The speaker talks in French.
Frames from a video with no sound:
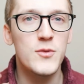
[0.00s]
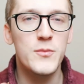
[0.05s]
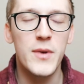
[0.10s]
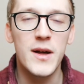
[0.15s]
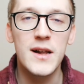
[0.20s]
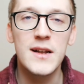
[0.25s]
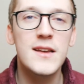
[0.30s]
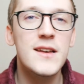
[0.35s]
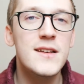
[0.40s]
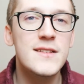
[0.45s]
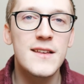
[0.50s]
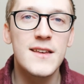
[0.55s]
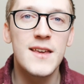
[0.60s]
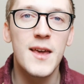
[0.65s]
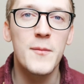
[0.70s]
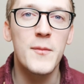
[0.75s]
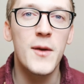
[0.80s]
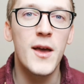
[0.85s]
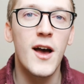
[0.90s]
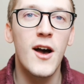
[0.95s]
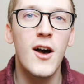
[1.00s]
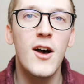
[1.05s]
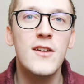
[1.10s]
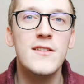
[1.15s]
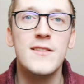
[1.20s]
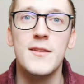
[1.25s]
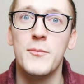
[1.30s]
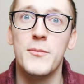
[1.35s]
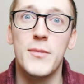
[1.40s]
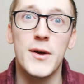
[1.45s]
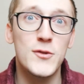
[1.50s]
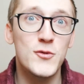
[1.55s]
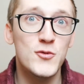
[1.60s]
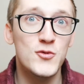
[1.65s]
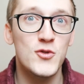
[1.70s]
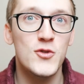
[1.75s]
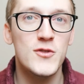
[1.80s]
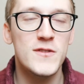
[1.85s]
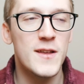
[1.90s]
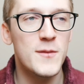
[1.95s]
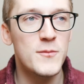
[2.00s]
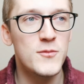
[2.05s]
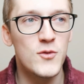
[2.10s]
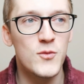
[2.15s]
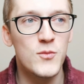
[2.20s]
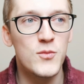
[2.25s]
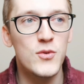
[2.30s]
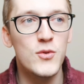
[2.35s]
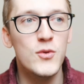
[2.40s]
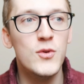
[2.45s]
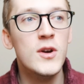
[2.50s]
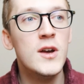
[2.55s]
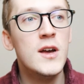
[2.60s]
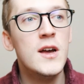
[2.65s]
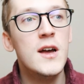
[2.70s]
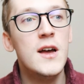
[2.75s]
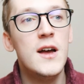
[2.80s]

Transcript: de parler à sa caméra c'est pas toujours simple non plus.